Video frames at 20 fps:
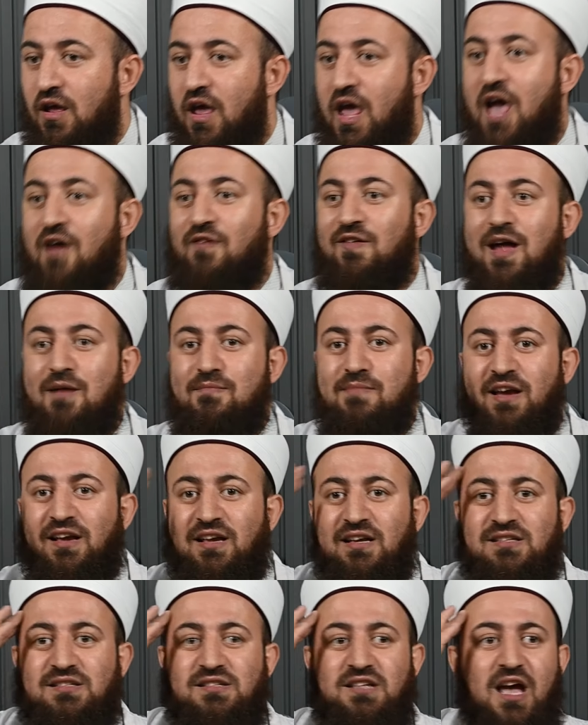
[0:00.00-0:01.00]
Evlenmek
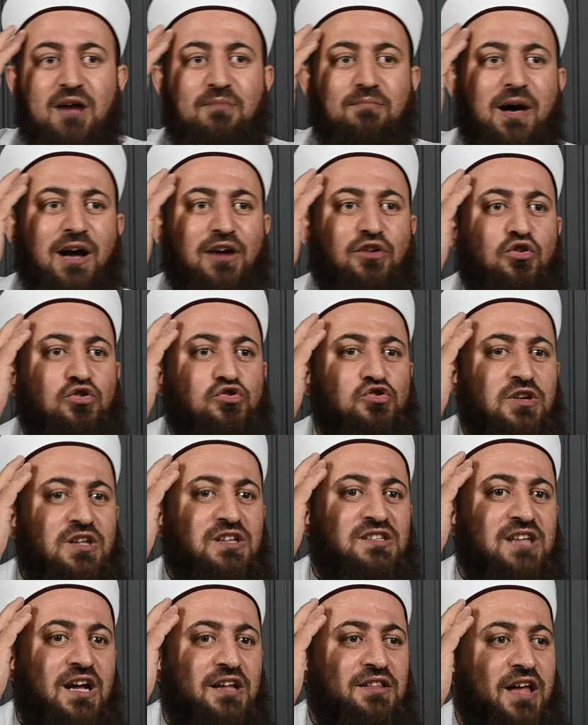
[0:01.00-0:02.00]
isteyen bakıyorsun
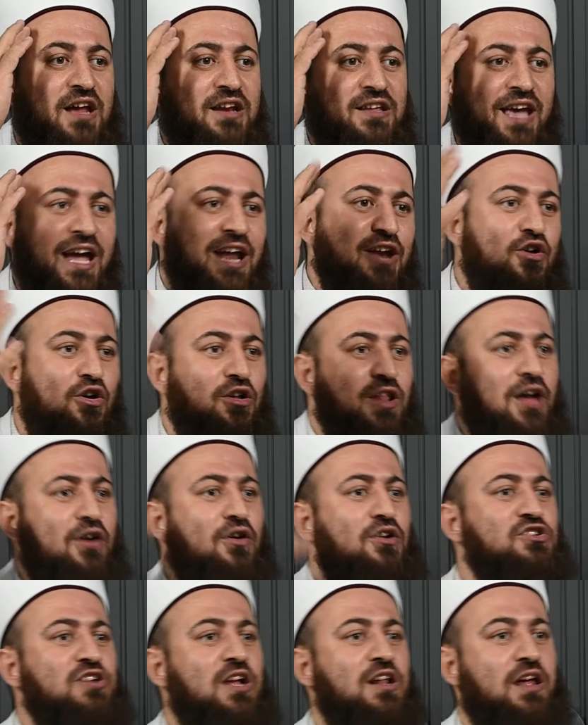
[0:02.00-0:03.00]
insanlar geliyorlar
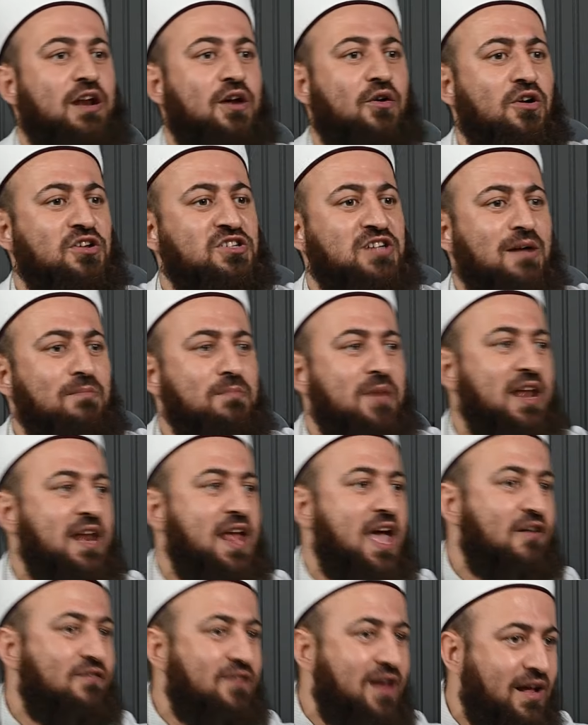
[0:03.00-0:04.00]
hocalara. Hocam beni
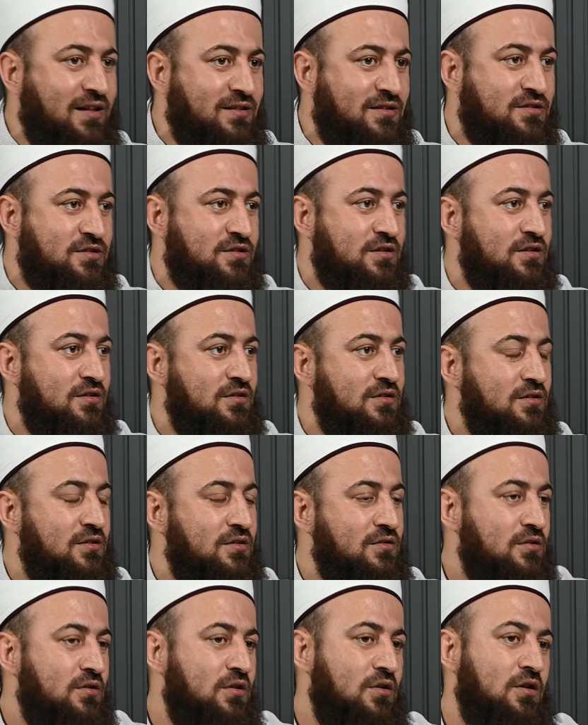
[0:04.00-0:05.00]
evlendir.
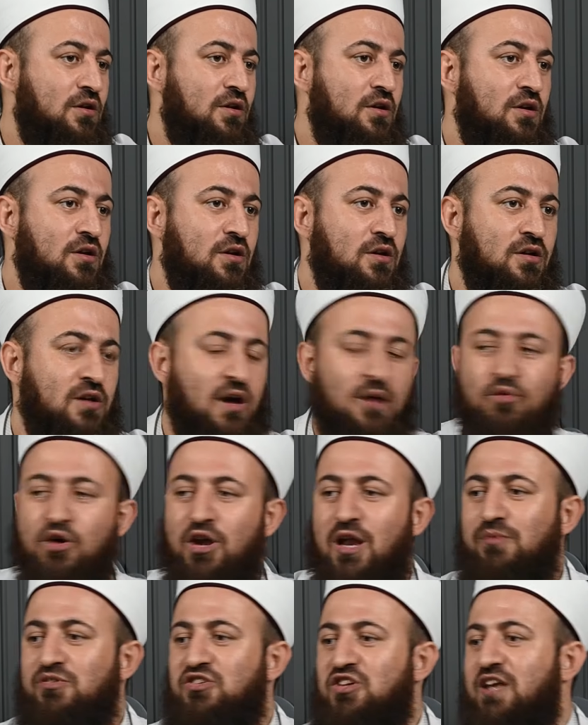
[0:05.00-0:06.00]
Ya
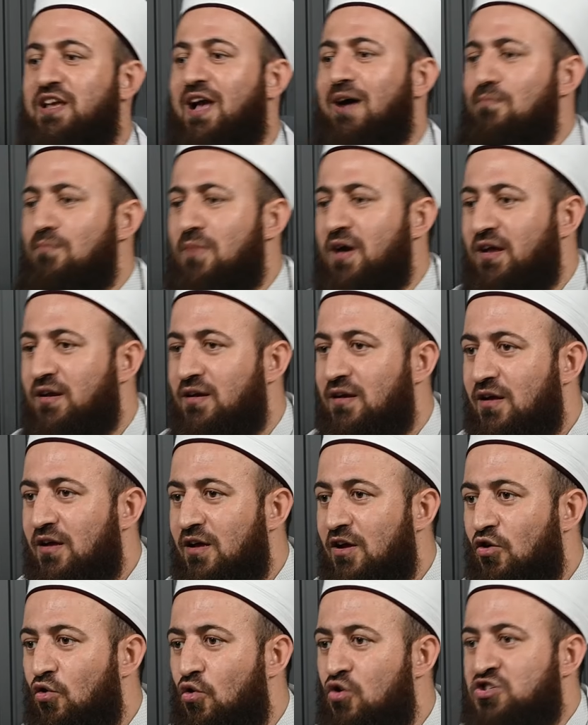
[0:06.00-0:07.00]
böyle bir şey yapmayın.
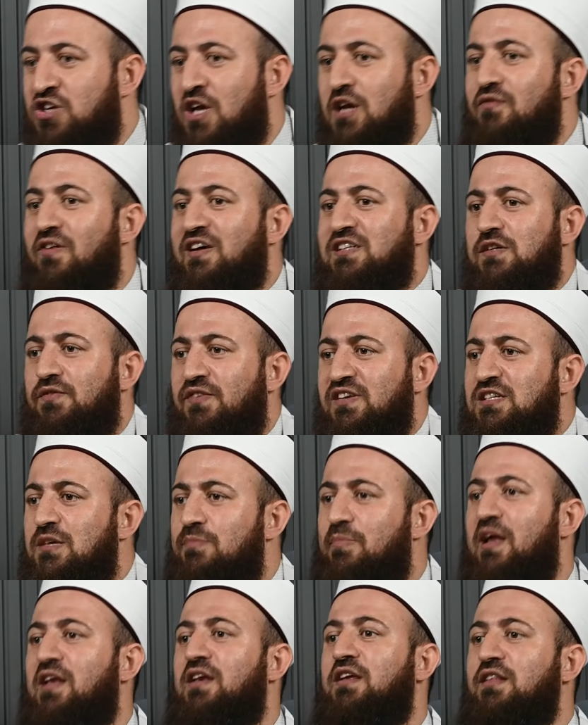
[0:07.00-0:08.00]
Hocanın
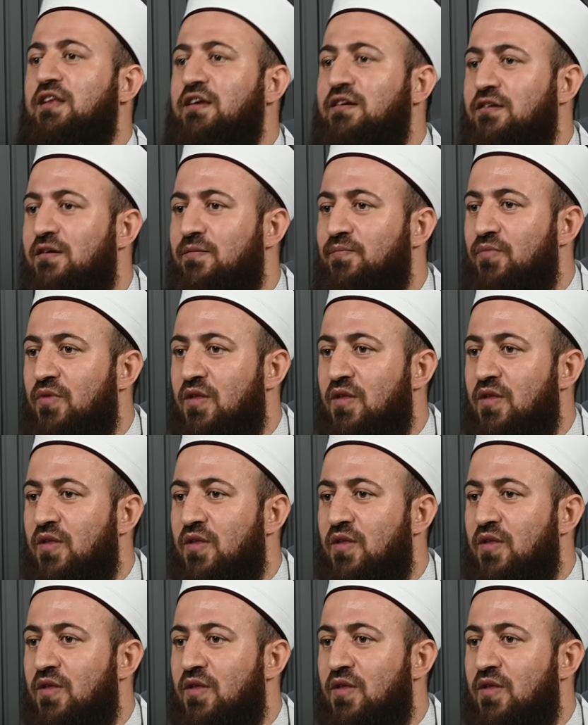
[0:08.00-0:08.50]
vazifesi bellidir.